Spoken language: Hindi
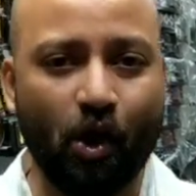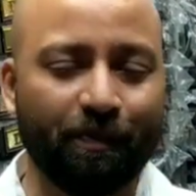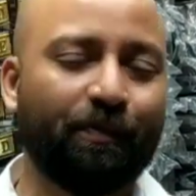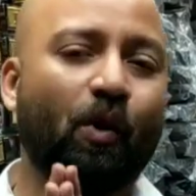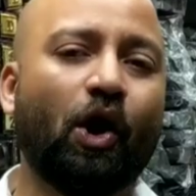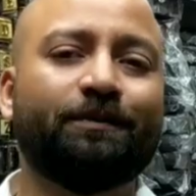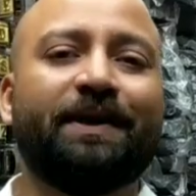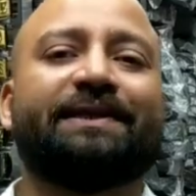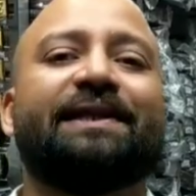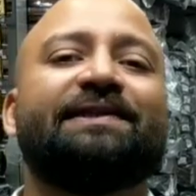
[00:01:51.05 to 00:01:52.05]
बहुत
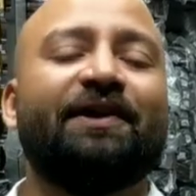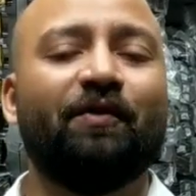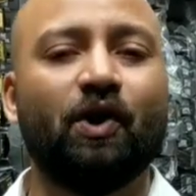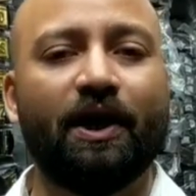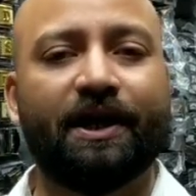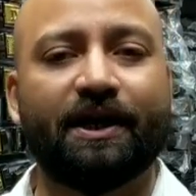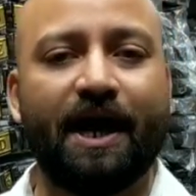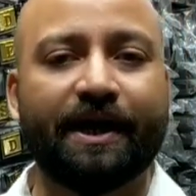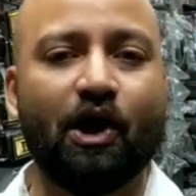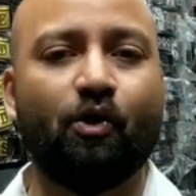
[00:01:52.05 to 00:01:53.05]
बेहतरीन सी वीडियो लेकर आ
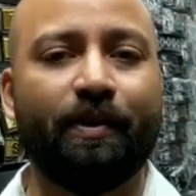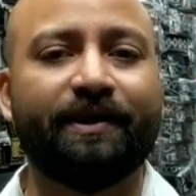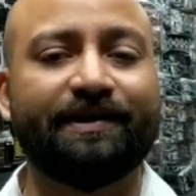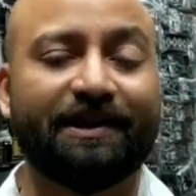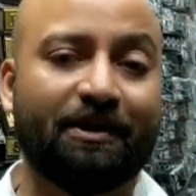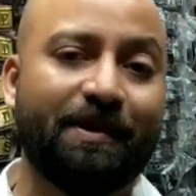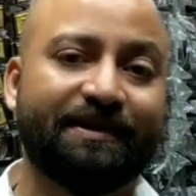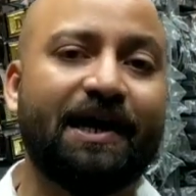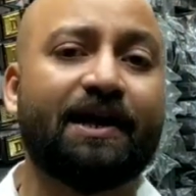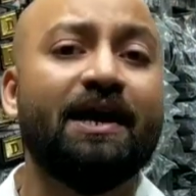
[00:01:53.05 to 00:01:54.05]
गया हूँ मैं सदर
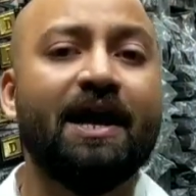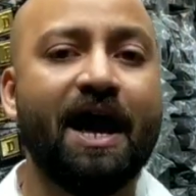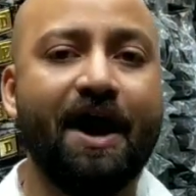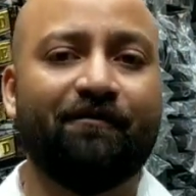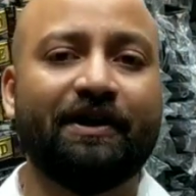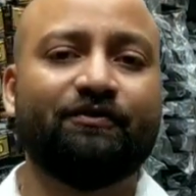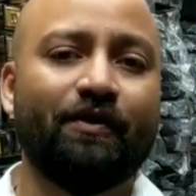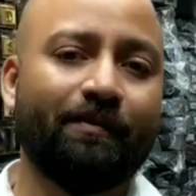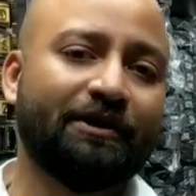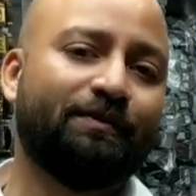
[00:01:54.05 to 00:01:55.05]
बाजार एफ एस
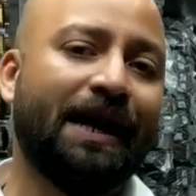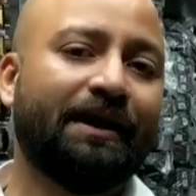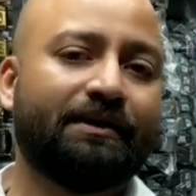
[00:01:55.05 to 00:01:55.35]
फेमस बेल्ट